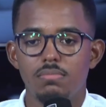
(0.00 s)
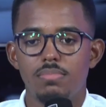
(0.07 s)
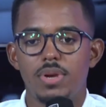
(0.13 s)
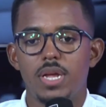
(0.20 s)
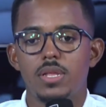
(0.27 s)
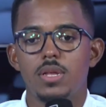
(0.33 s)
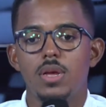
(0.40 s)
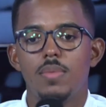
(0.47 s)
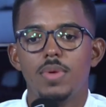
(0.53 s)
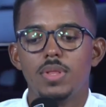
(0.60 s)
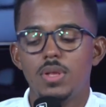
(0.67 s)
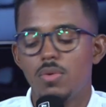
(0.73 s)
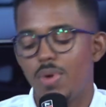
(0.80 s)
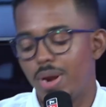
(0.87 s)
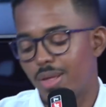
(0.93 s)

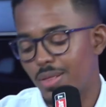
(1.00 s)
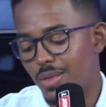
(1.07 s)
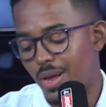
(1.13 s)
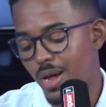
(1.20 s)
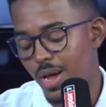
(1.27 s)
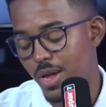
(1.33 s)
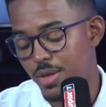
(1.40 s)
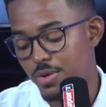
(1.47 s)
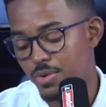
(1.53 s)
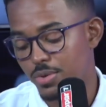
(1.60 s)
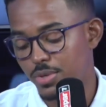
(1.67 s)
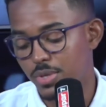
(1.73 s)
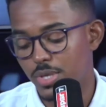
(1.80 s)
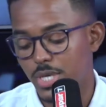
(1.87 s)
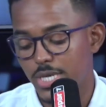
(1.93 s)
prácticamente 40
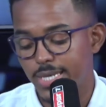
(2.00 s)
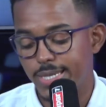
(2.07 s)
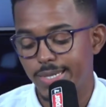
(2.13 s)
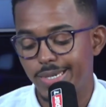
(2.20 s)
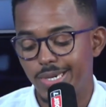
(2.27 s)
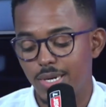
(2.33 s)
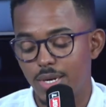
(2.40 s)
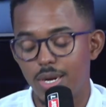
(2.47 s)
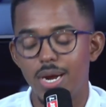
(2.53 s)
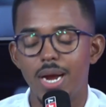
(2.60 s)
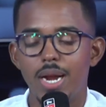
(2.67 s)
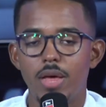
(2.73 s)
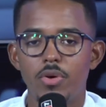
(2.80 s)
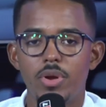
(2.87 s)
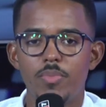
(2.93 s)
años
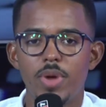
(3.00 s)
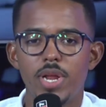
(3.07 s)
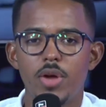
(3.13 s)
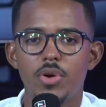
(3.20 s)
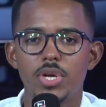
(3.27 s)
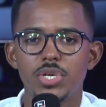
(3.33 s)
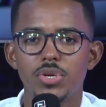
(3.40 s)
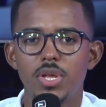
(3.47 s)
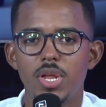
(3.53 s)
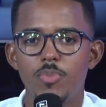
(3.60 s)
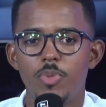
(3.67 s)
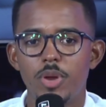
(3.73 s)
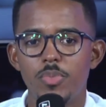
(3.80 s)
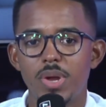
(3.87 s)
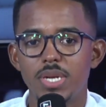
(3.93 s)
ganador en varias ocasiones del
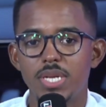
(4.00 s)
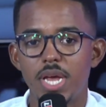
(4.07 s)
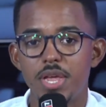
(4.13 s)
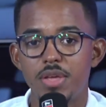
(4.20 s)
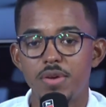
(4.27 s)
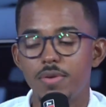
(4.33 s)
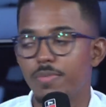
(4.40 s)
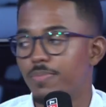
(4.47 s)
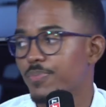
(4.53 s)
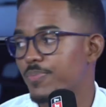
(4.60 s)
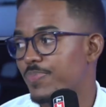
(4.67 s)
premio Alzheimer. Porque